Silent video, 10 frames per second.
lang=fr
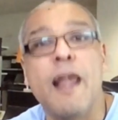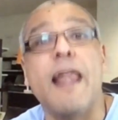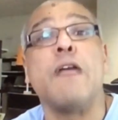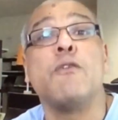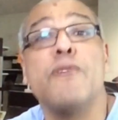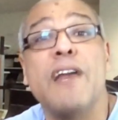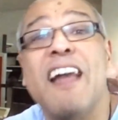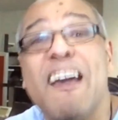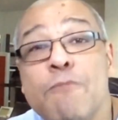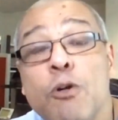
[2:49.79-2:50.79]
La nouvelle
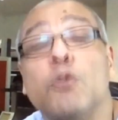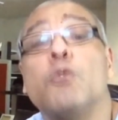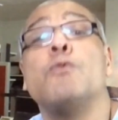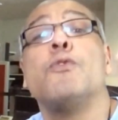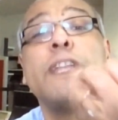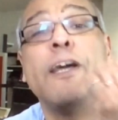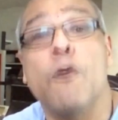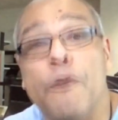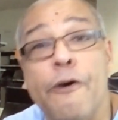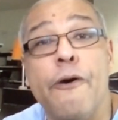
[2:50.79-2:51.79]
live box, le nouveau
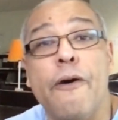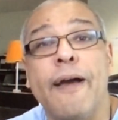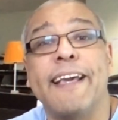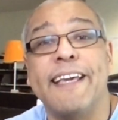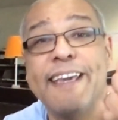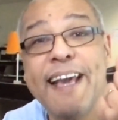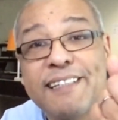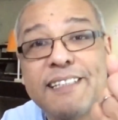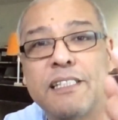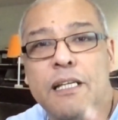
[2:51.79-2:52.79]
décodeur.
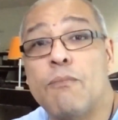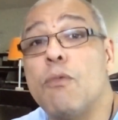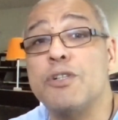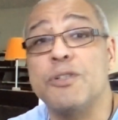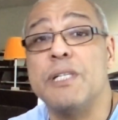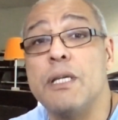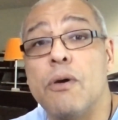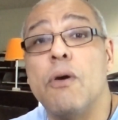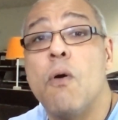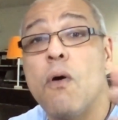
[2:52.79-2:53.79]
Yes, moi je dis
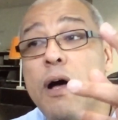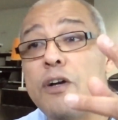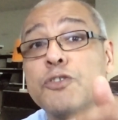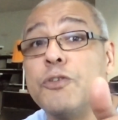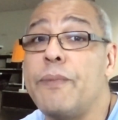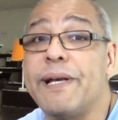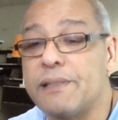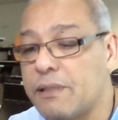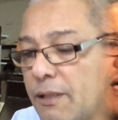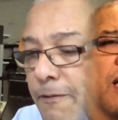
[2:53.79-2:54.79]
que Orange de
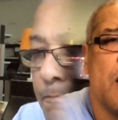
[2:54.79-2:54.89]
best.